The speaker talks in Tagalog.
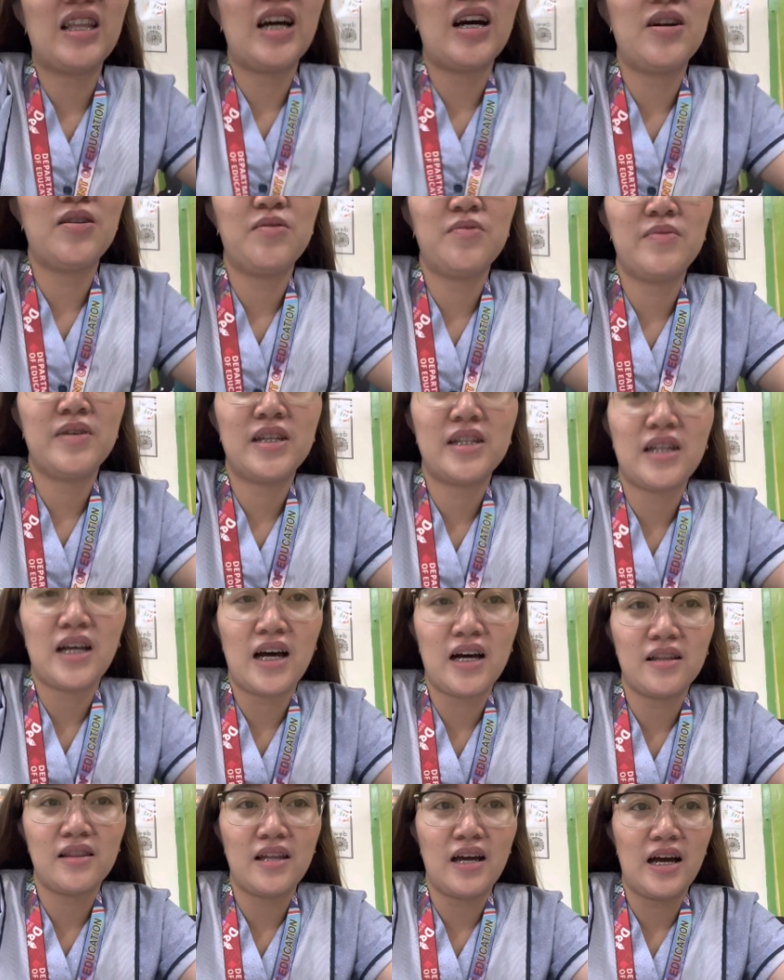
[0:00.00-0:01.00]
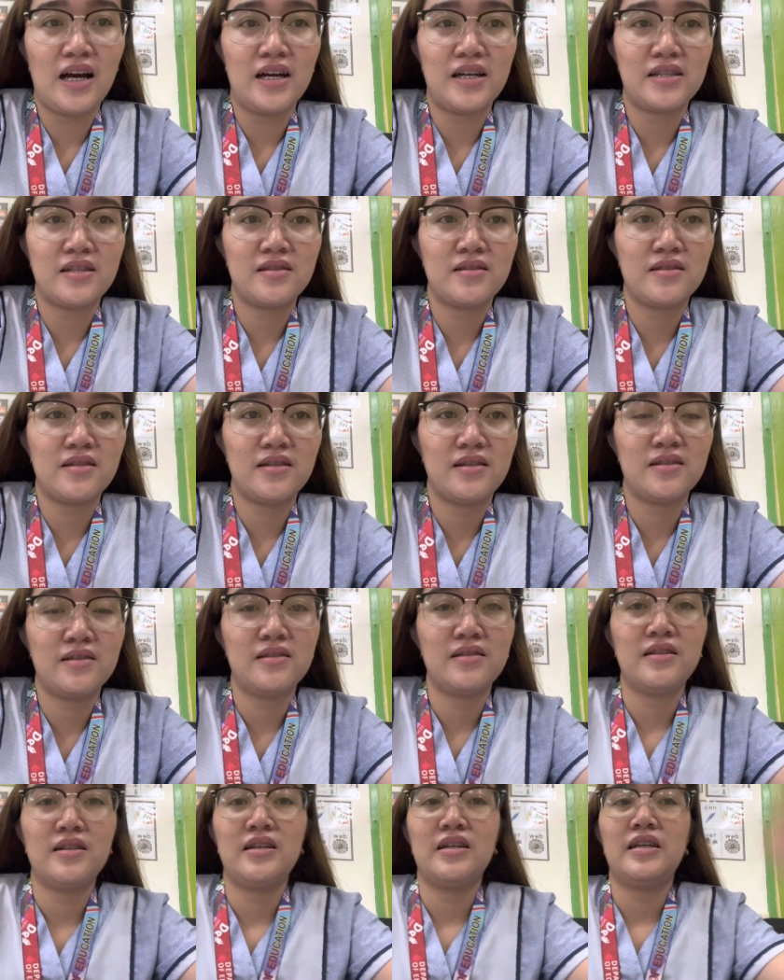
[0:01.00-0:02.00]
Nakauwi na ang lahat.
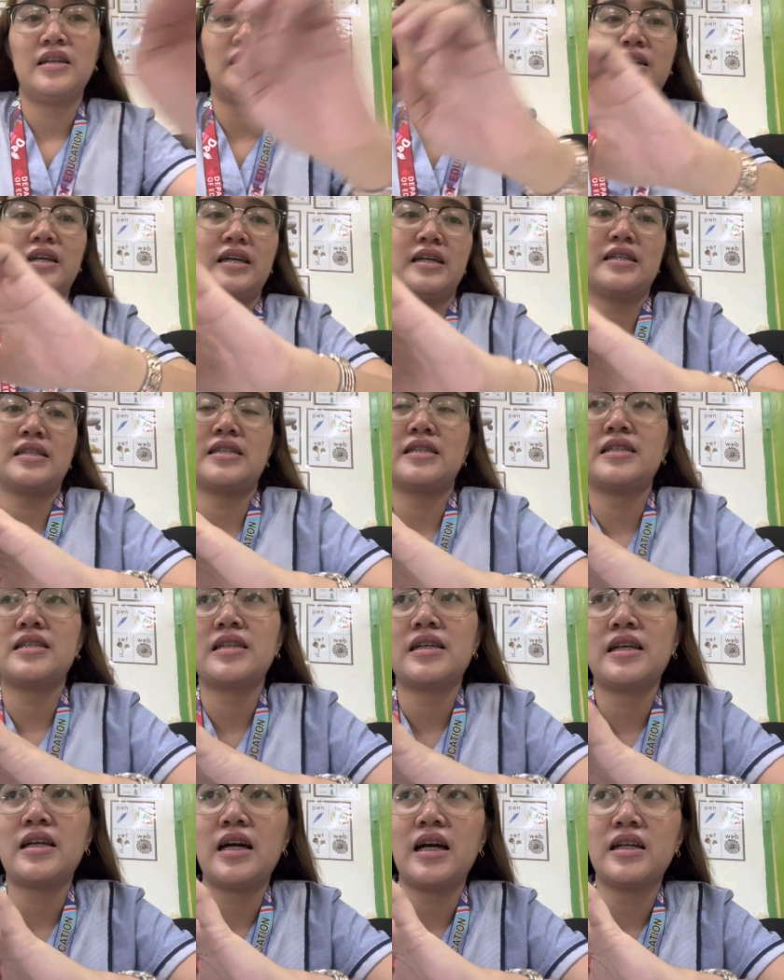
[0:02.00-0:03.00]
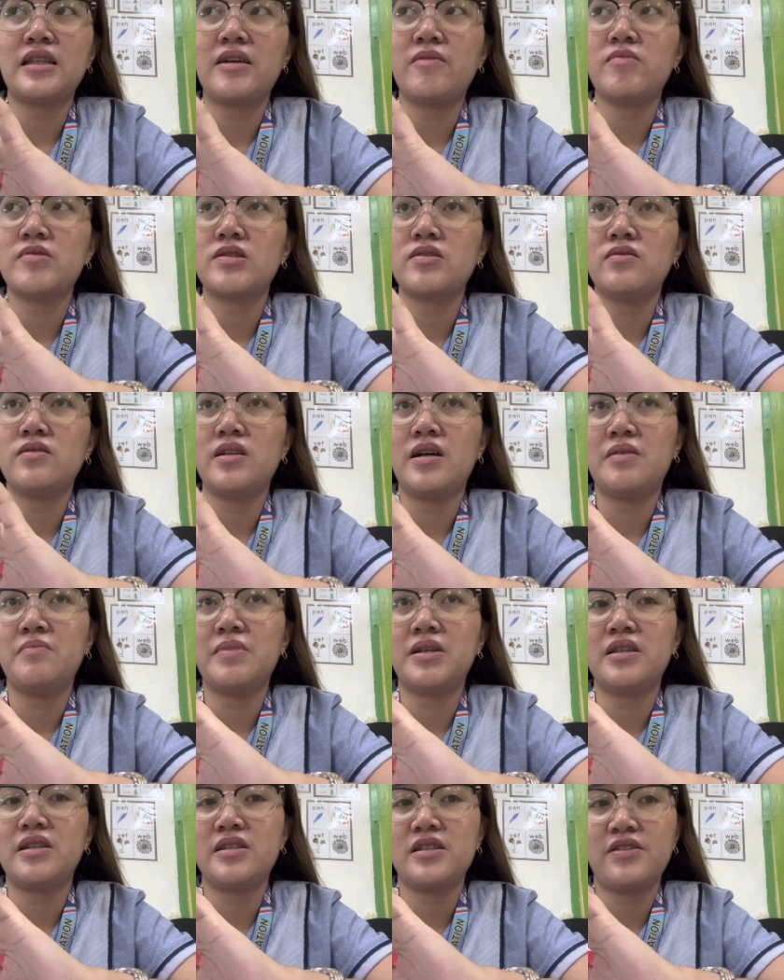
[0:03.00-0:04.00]
Yes. Kakatapos ko lang
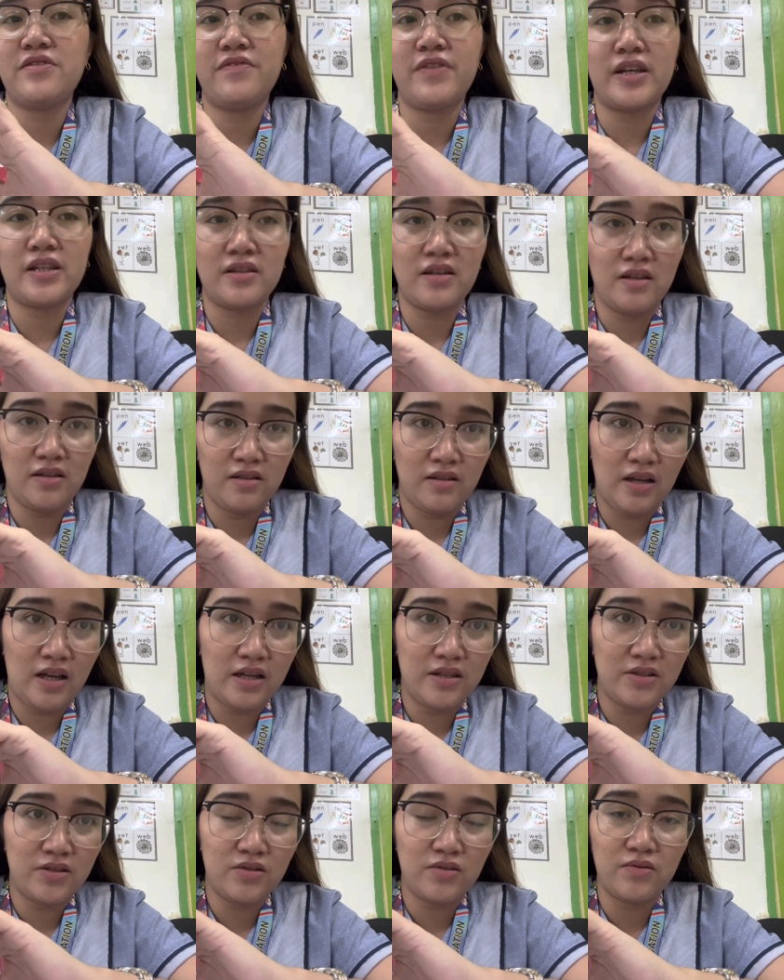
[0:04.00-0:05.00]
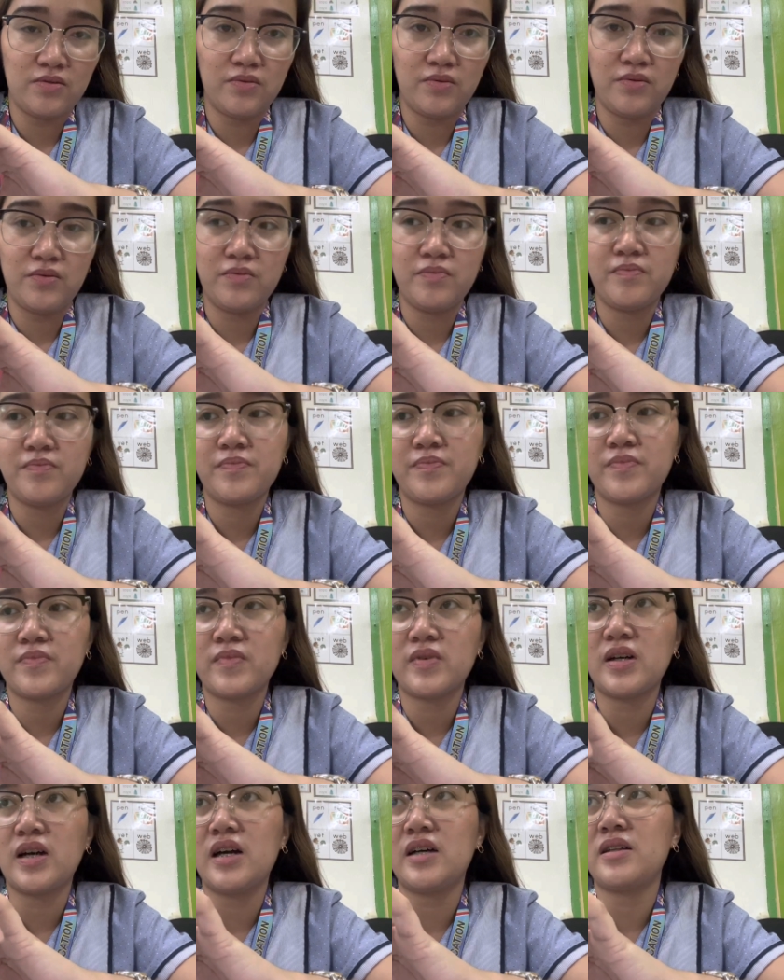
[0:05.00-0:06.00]
mag-disinfect ng classroom.
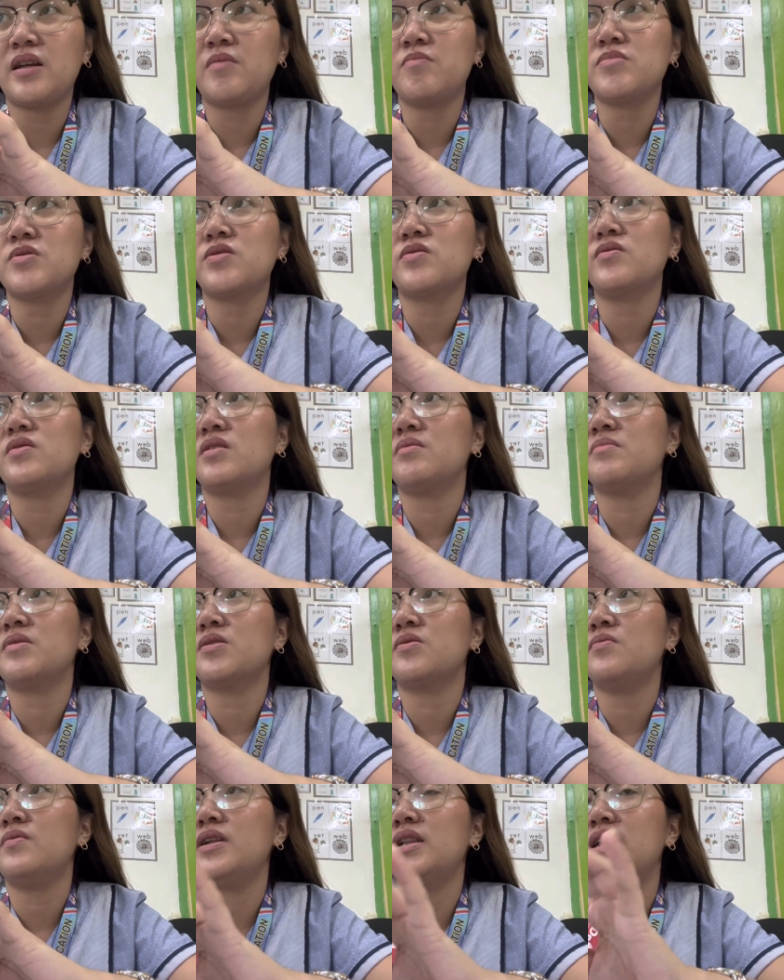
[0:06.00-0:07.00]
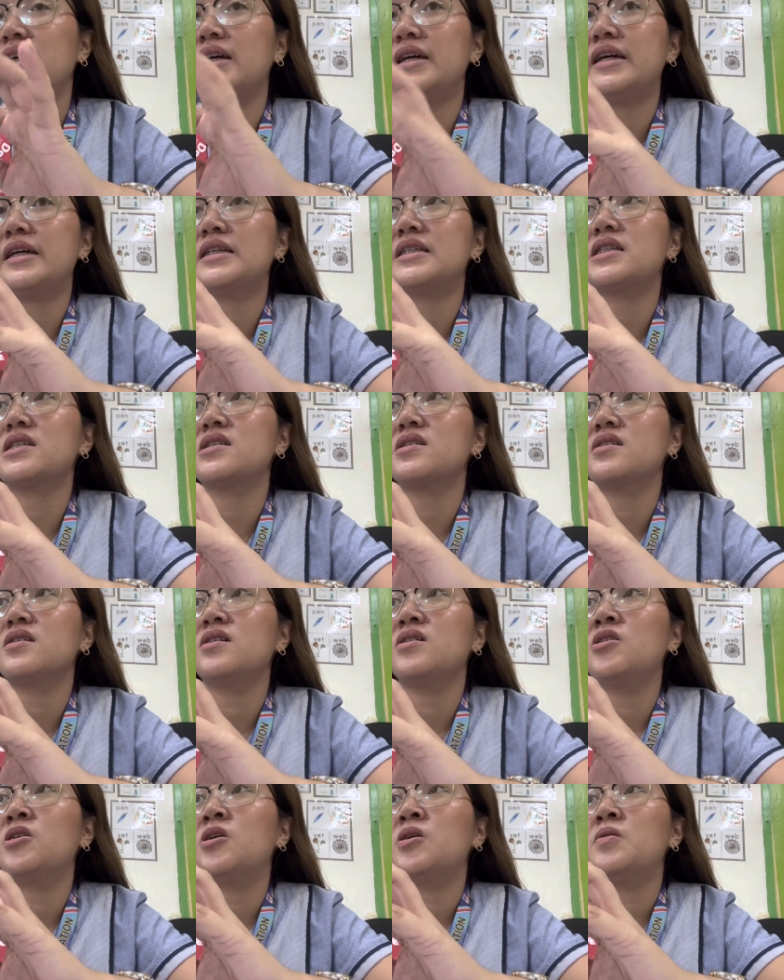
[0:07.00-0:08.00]
Kakatapos ko lang mag-wales. magwalis
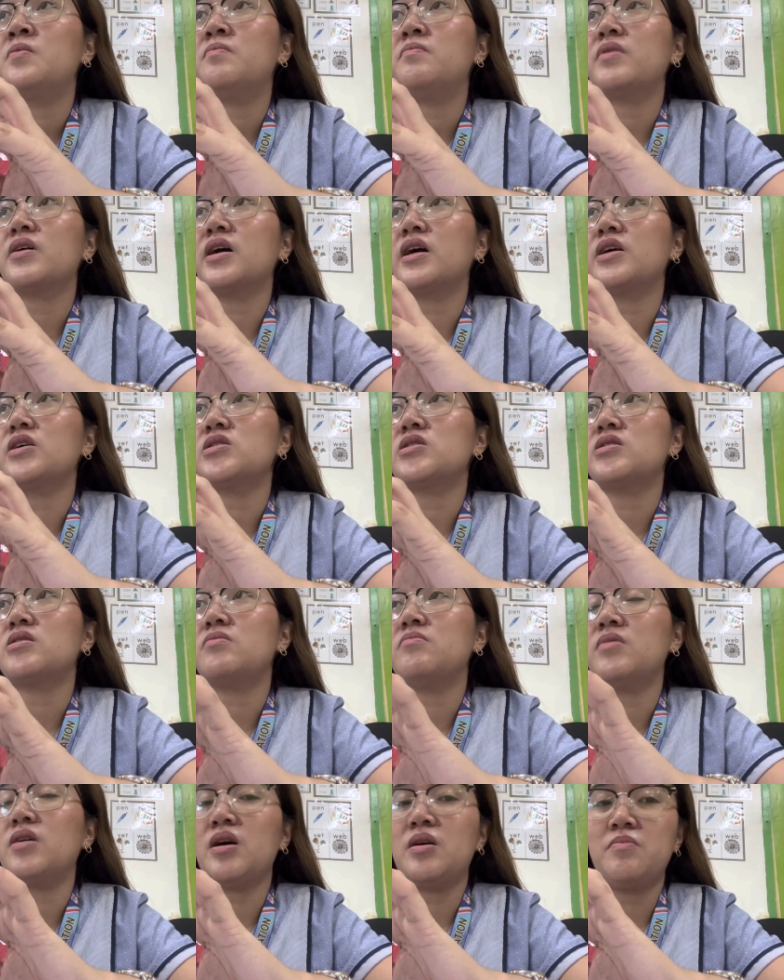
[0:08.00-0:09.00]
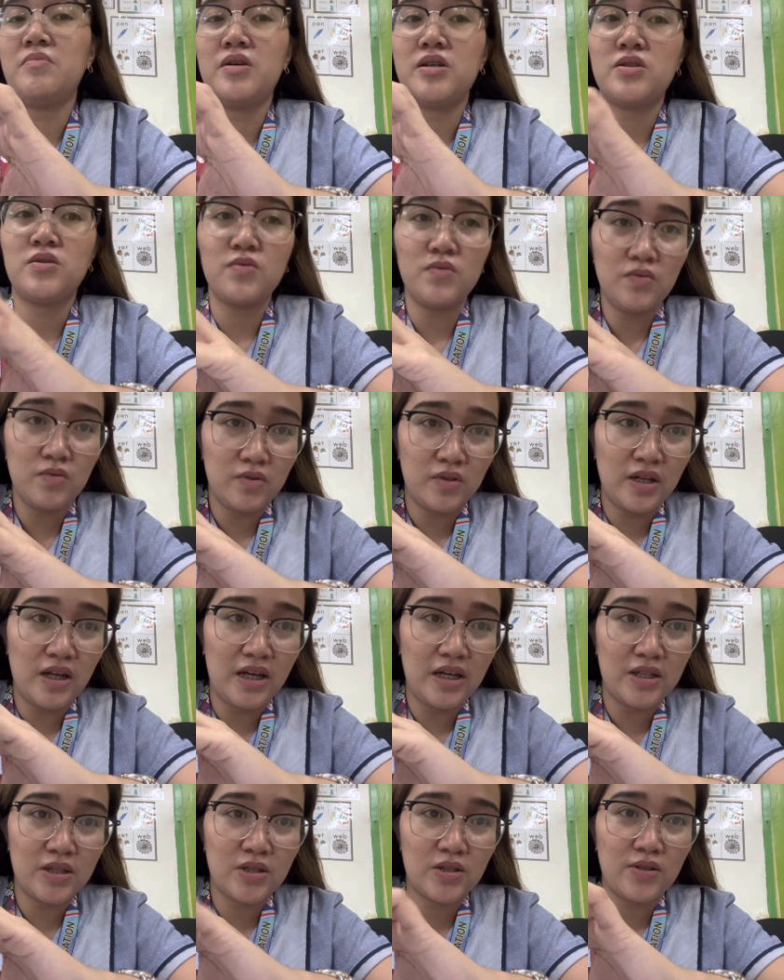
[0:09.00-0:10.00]
mag-ayos ng mga basura.
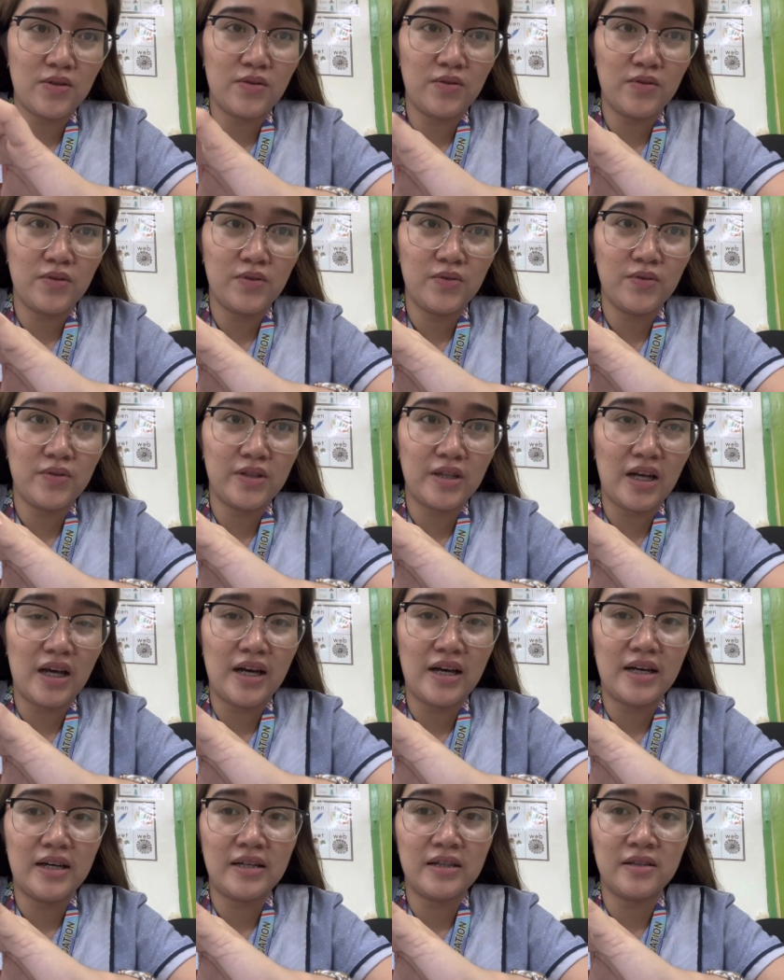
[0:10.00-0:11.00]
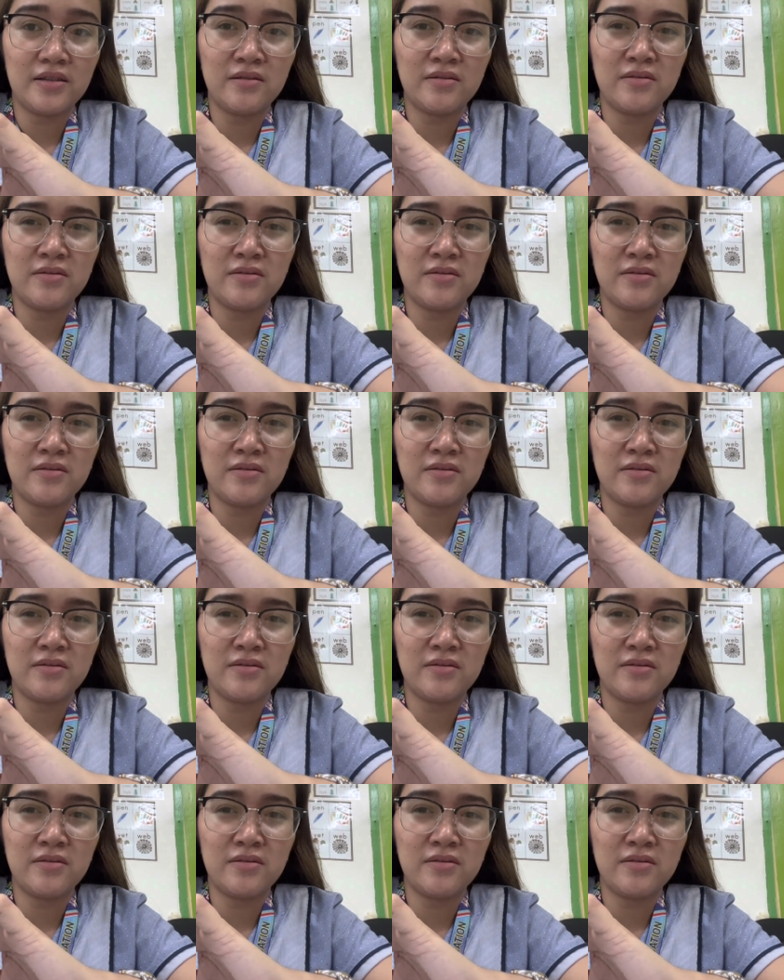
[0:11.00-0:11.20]
So, yun ang